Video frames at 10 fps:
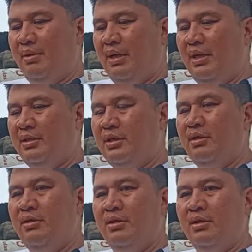Bali
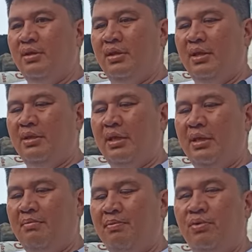kasi that
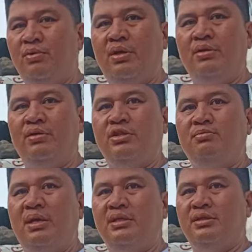time puro ano,
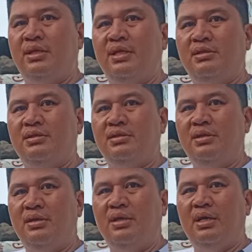smash race.
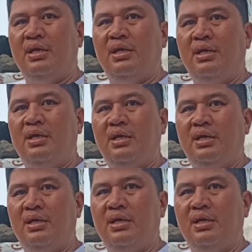Kaya
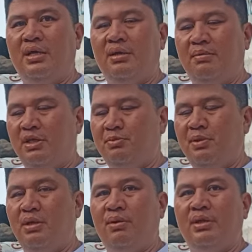ang mga
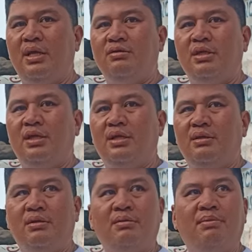SP niya
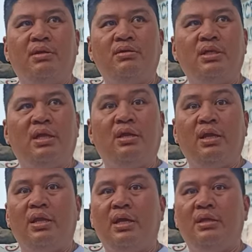1,000. Pero isa lang yung
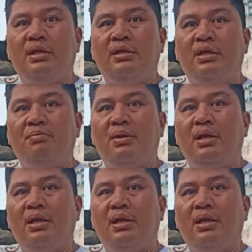900 niya yung